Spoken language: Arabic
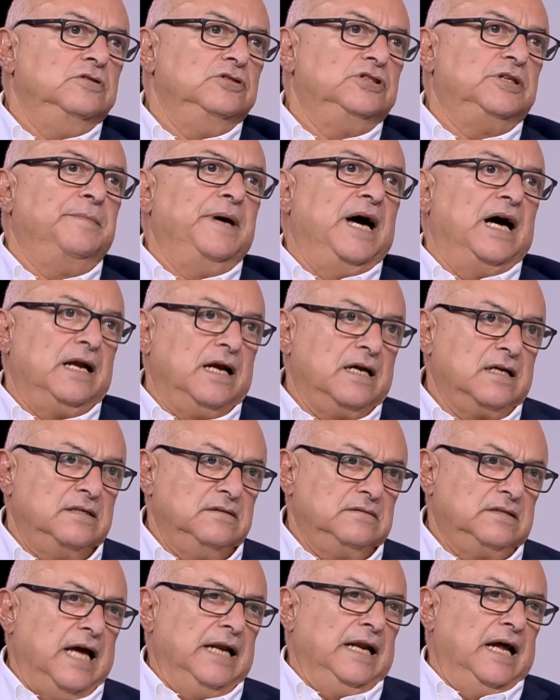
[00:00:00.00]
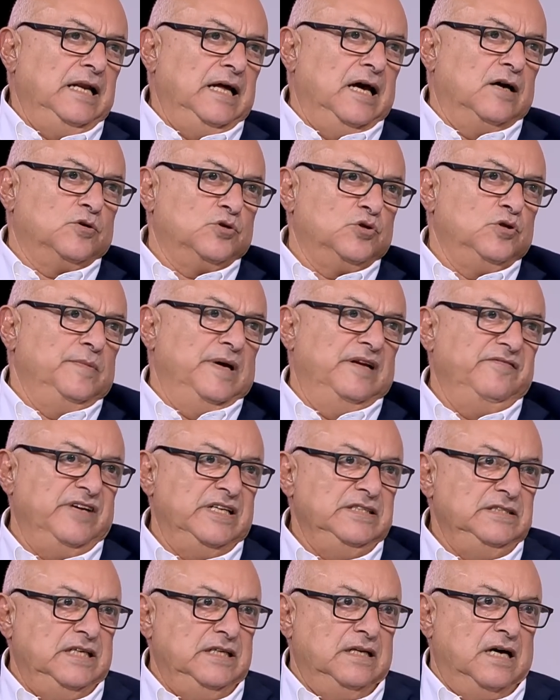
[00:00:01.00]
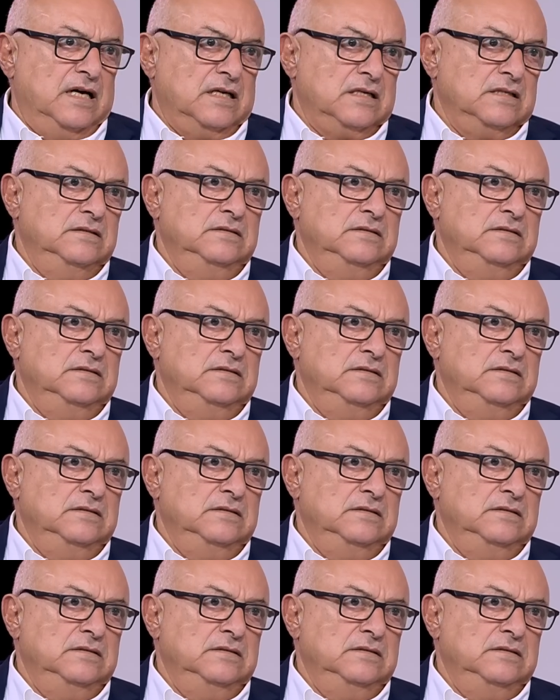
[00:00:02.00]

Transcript: جمارك كان عليها رسوم 2000 دينار